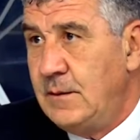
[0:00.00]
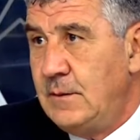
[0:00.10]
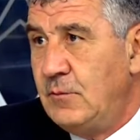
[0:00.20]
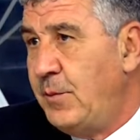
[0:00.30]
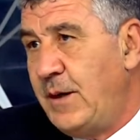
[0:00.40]

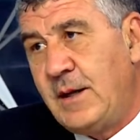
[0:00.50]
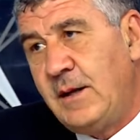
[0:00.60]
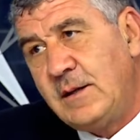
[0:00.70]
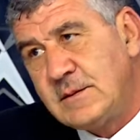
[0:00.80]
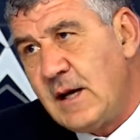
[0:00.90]
مباراه
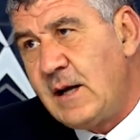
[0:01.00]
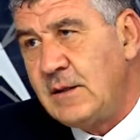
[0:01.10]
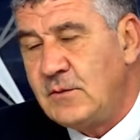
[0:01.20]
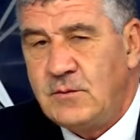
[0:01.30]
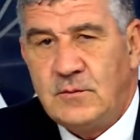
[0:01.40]

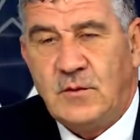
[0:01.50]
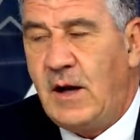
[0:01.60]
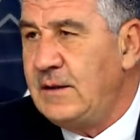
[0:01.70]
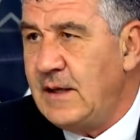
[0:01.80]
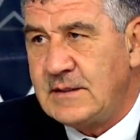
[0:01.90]
صارت
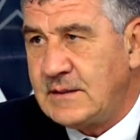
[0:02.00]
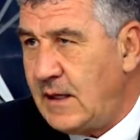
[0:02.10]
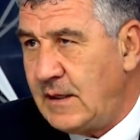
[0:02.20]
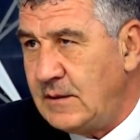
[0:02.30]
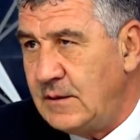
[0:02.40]
والاحداث
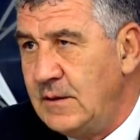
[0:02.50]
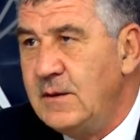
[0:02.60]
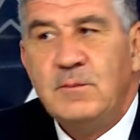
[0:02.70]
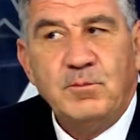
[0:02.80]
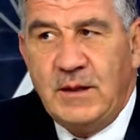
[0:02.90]
صارت
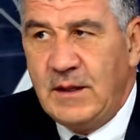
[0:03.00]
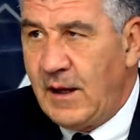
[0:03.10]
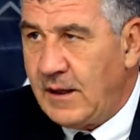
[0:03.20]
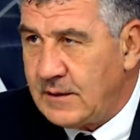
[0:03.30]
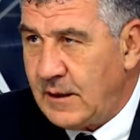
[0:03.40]
مين
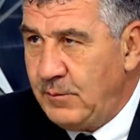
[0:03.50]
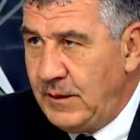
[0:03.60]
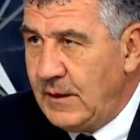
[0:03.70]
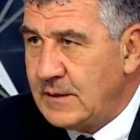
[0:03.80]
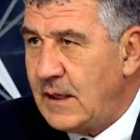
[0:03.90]
الاخطاء
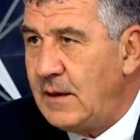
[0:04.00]
مين اللي صار